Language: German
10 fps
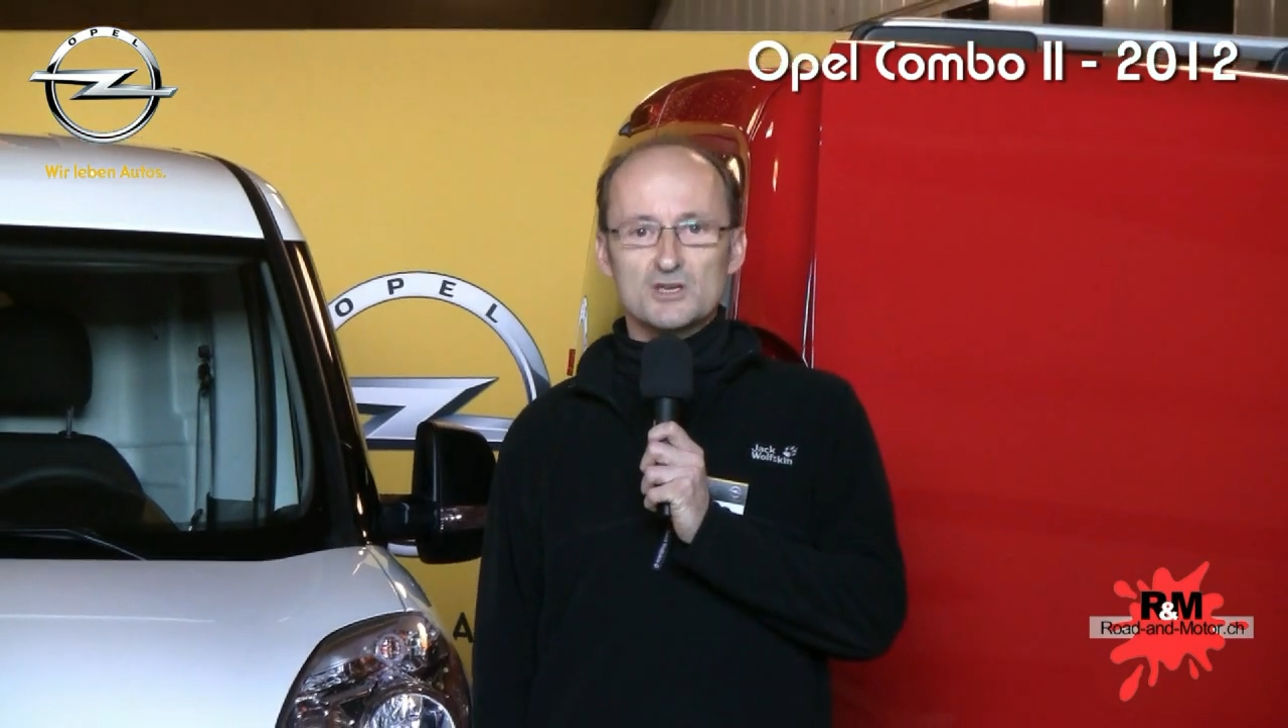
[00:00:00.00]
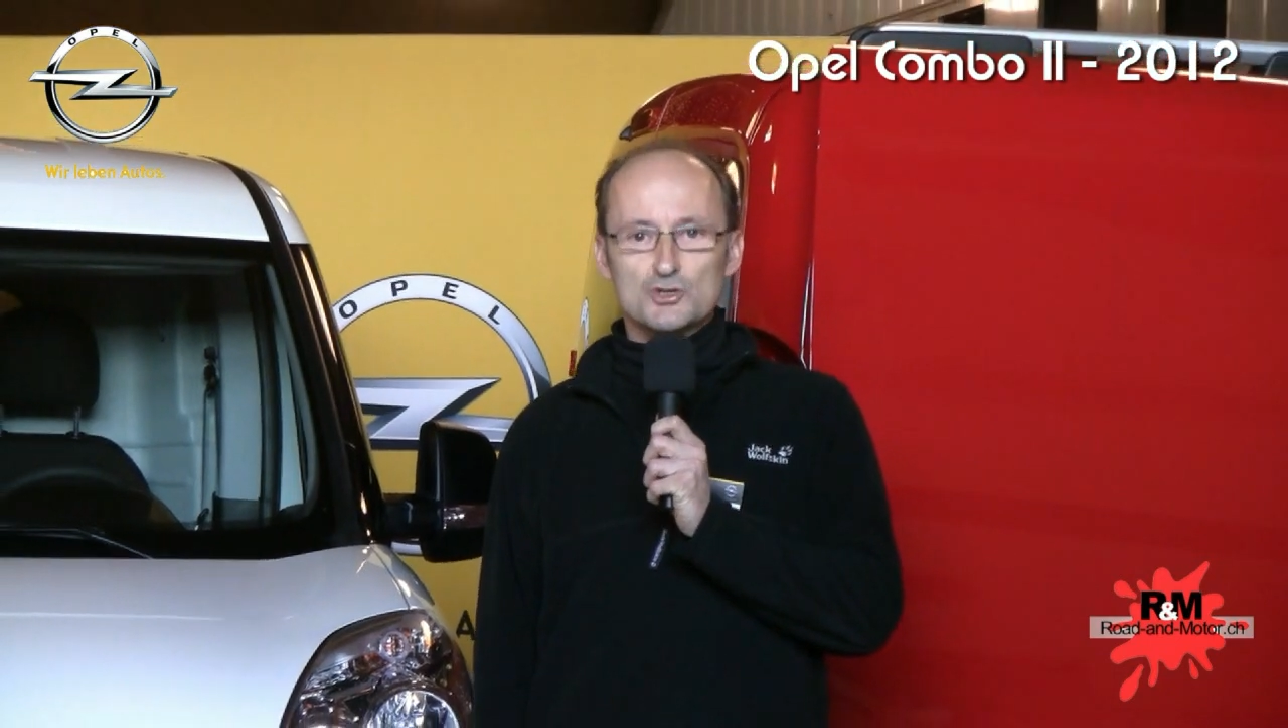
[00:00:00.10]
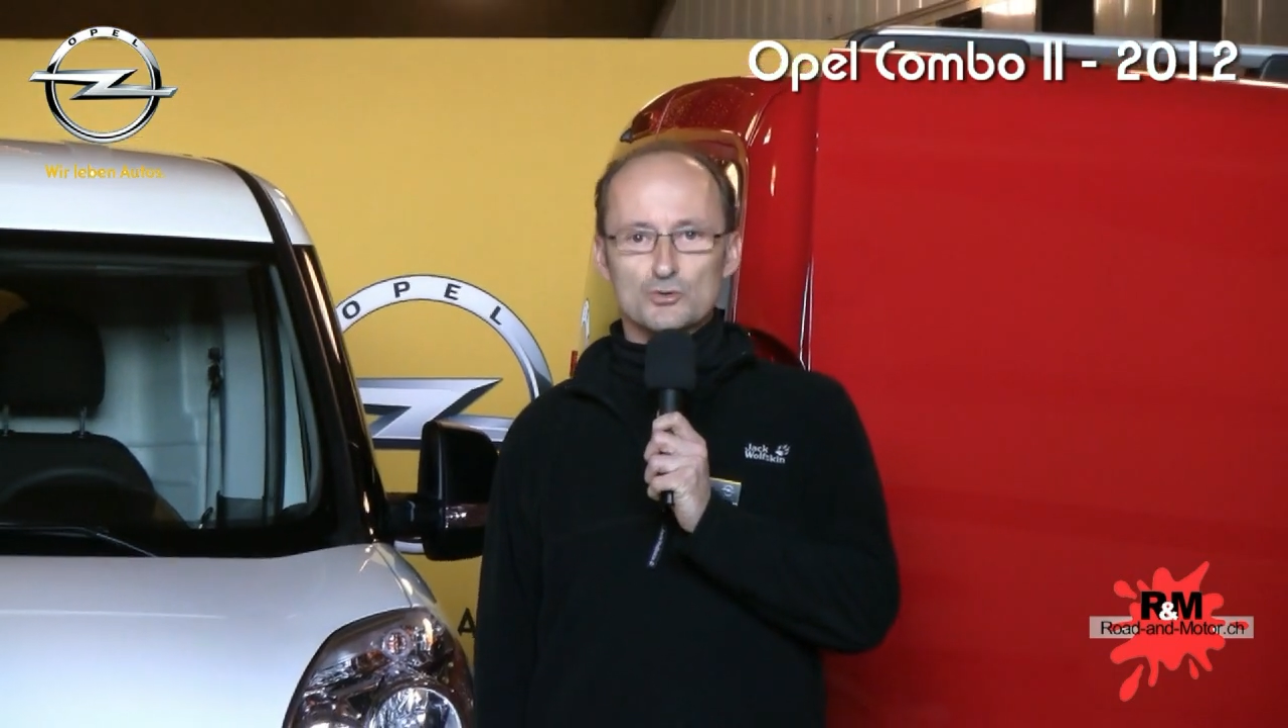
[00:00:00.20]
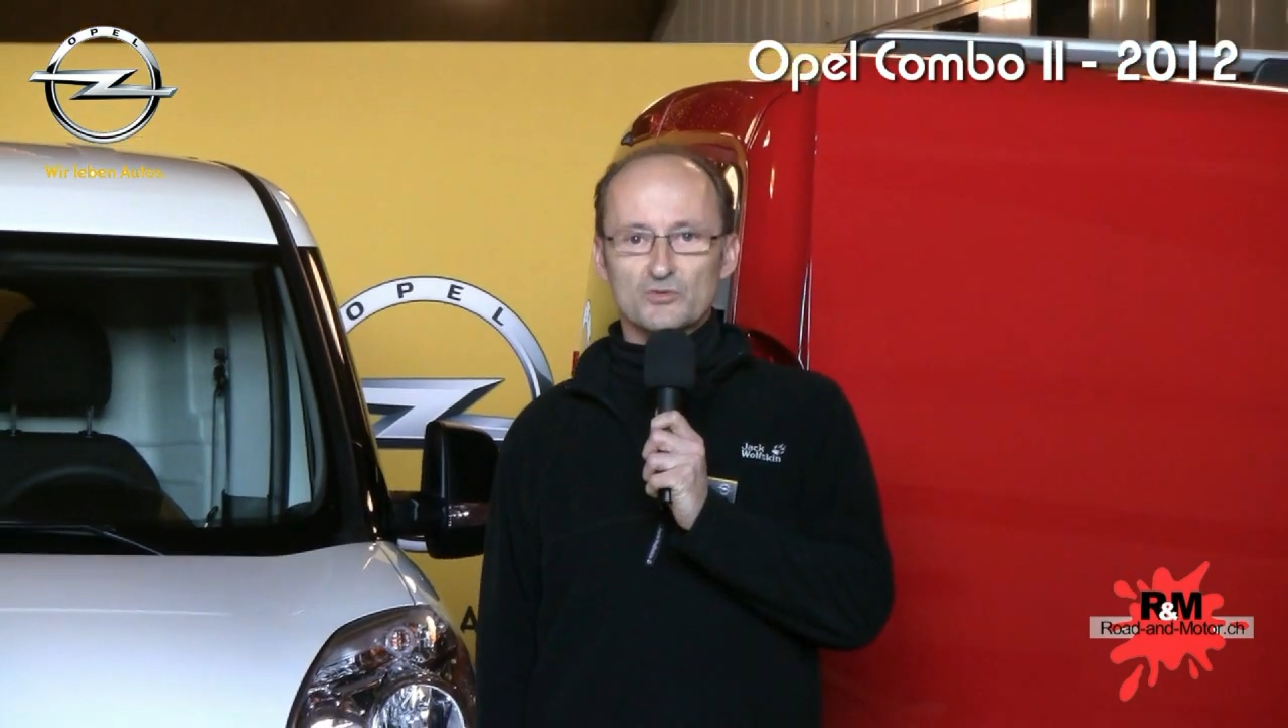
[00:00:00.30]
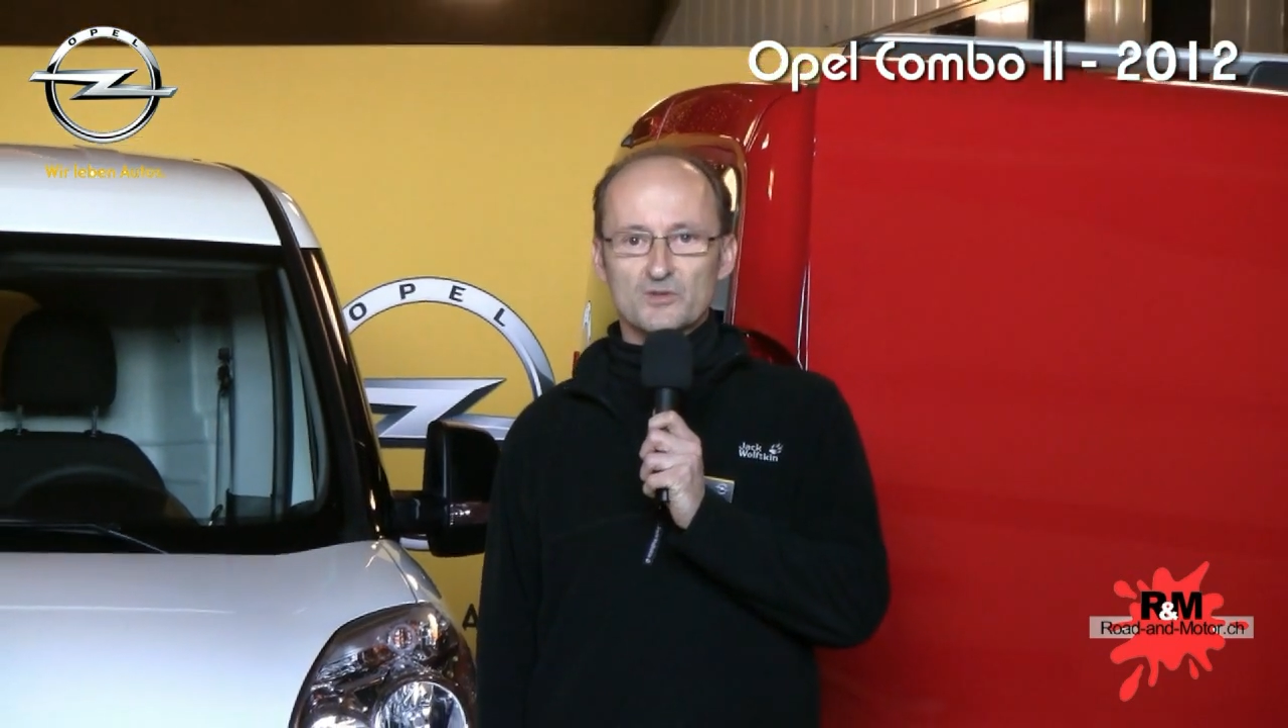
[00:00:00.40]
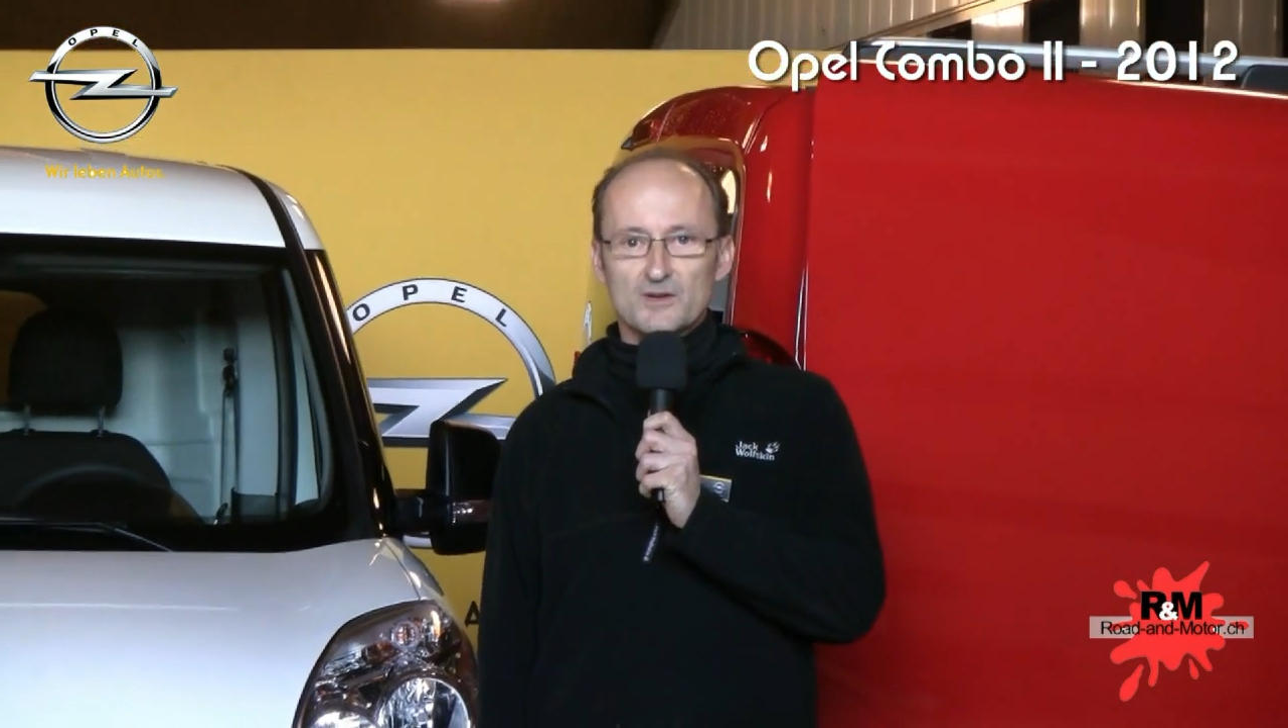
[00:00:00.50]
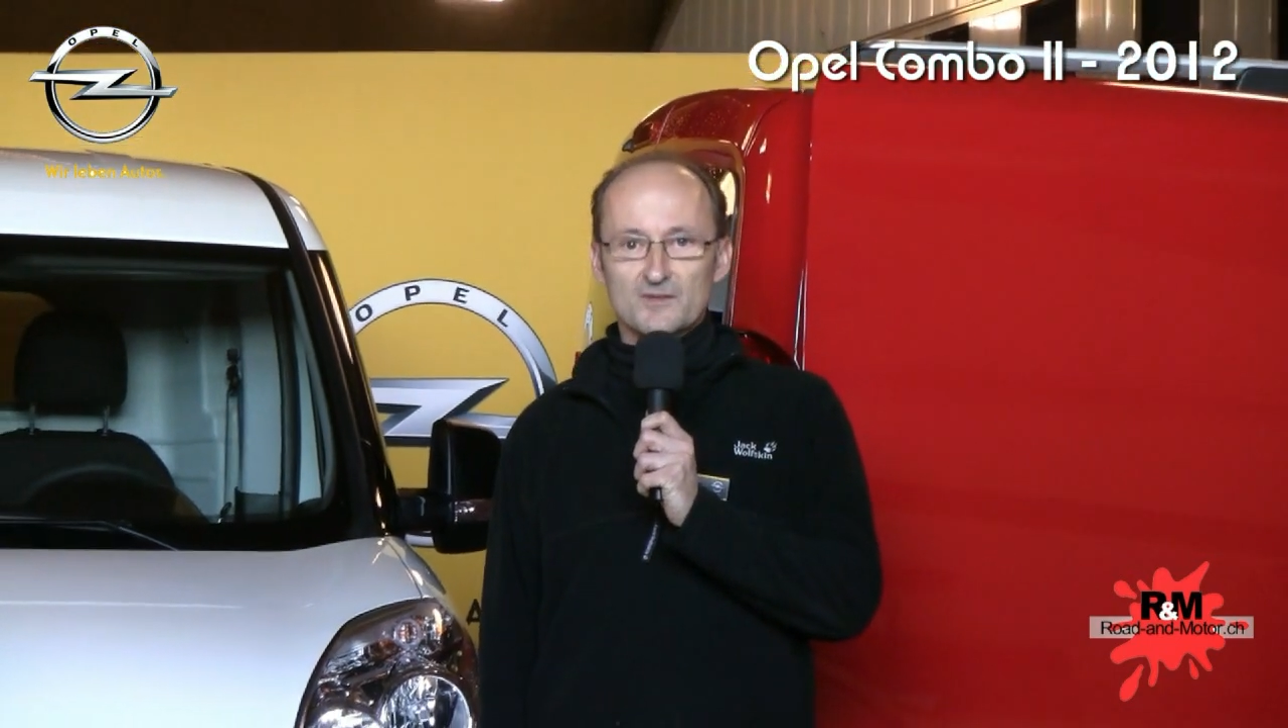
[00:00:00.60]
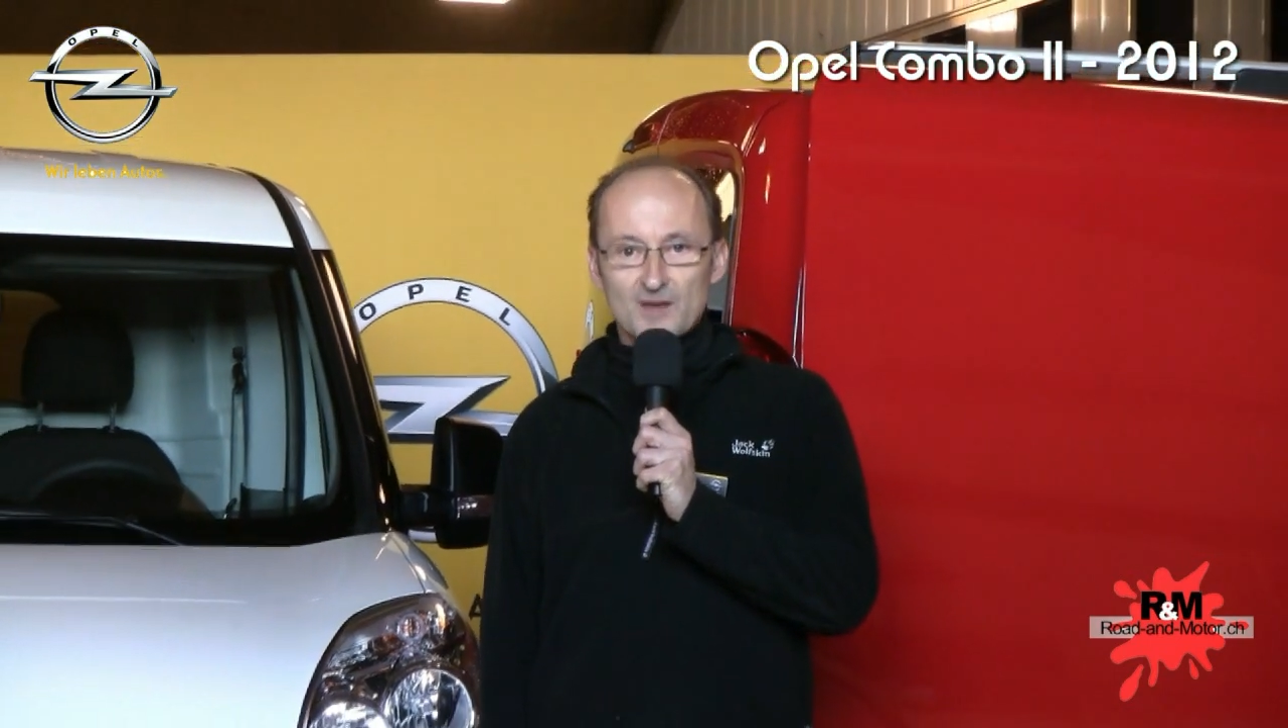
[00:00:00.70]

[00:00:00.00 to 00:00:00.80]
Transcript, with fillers: ist aus einer